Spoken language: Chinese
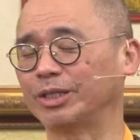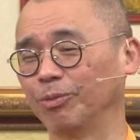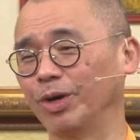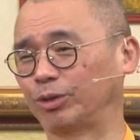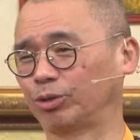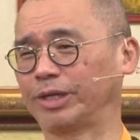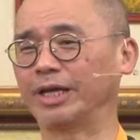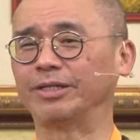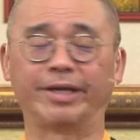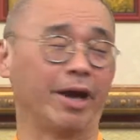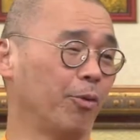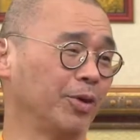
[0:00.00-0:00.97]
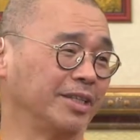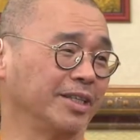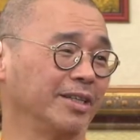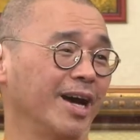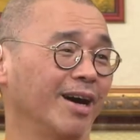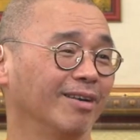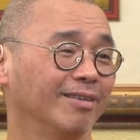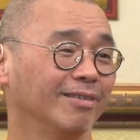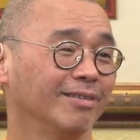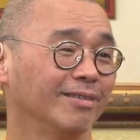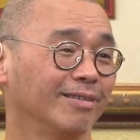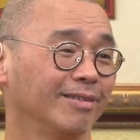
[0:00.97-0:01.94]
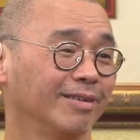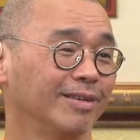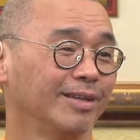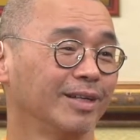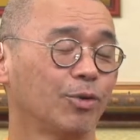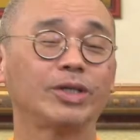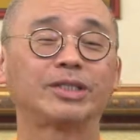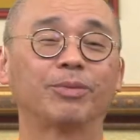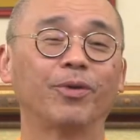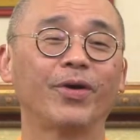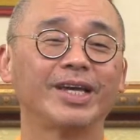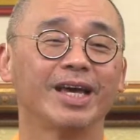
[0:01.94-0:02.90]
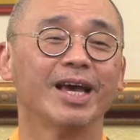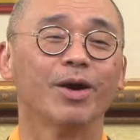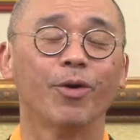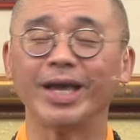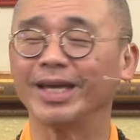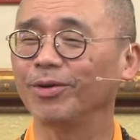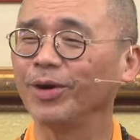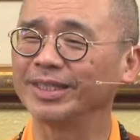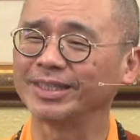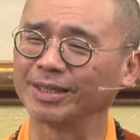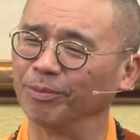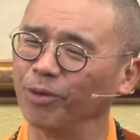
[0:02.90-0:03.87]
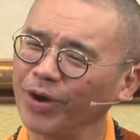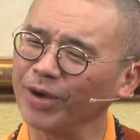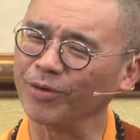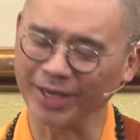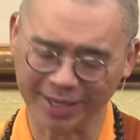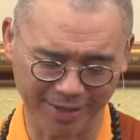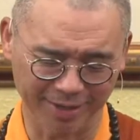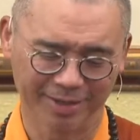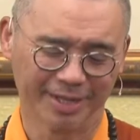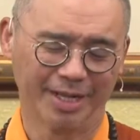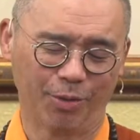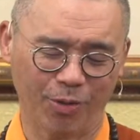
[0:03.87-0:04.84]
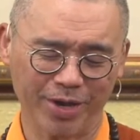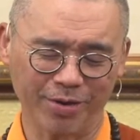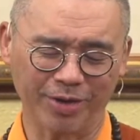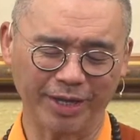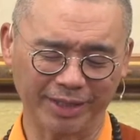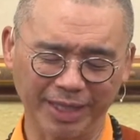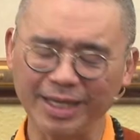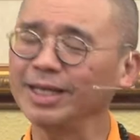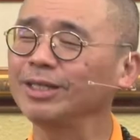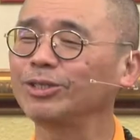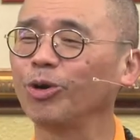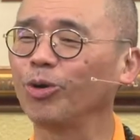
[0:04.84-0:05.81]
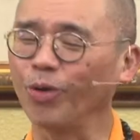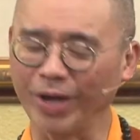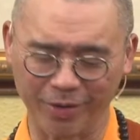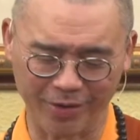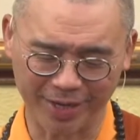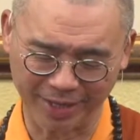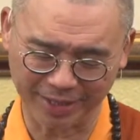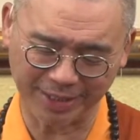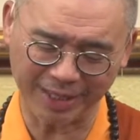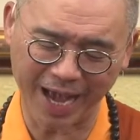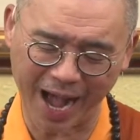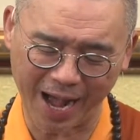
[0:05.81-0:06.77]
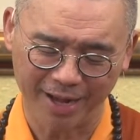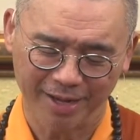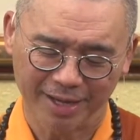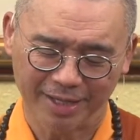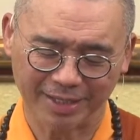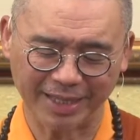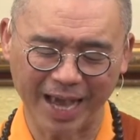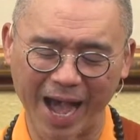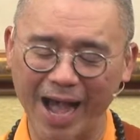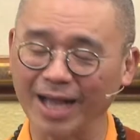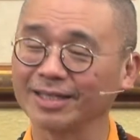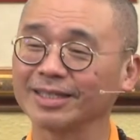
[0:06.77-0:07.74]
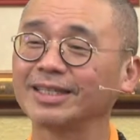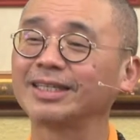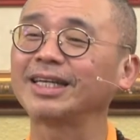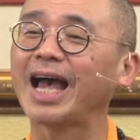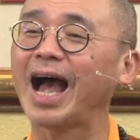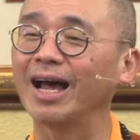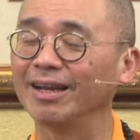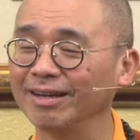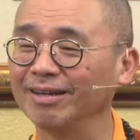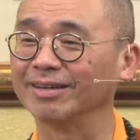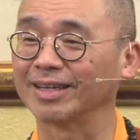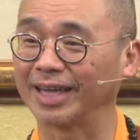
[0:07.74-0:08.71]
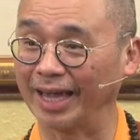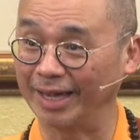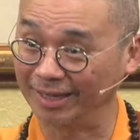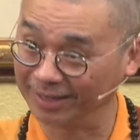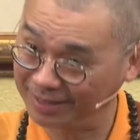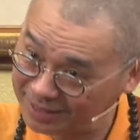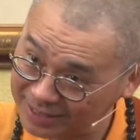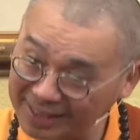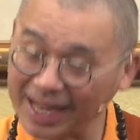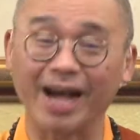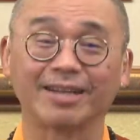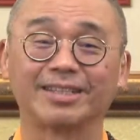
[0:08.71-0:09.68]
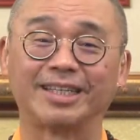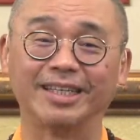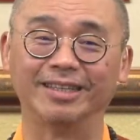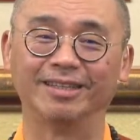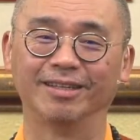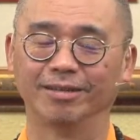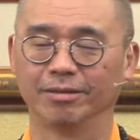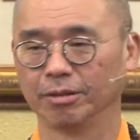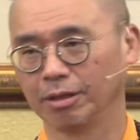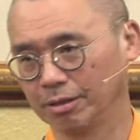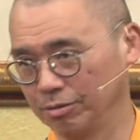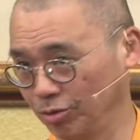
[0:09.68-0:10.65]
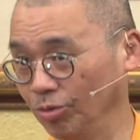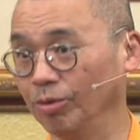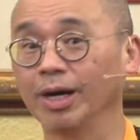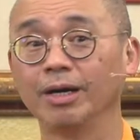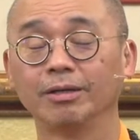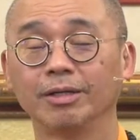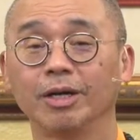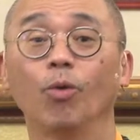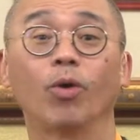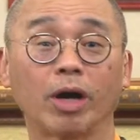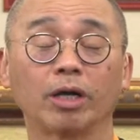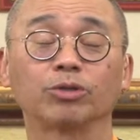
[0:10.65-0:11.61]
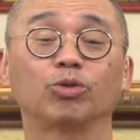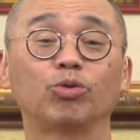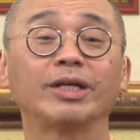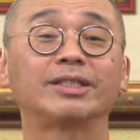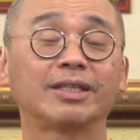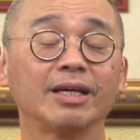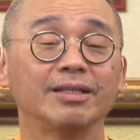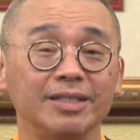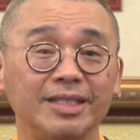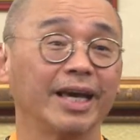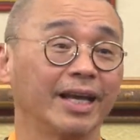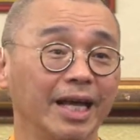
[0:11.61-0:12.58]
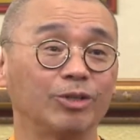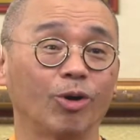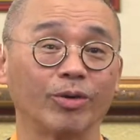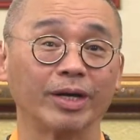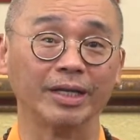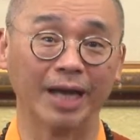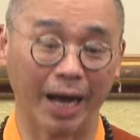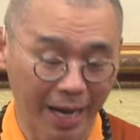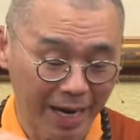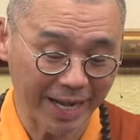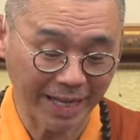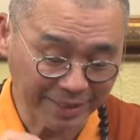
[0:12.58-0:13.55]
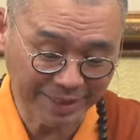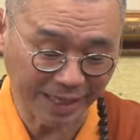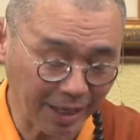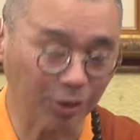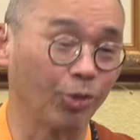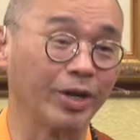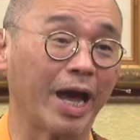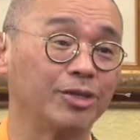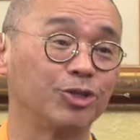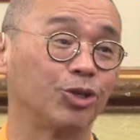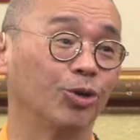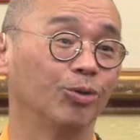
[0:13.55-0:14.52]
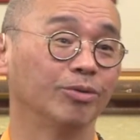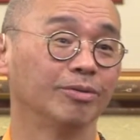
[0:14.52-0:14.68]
什么会这一条会这样。怎么会有一个第一周会有一个下乐给上亲的？有啊，我告诉你，对正结那种人呐，啊，连这个都难修，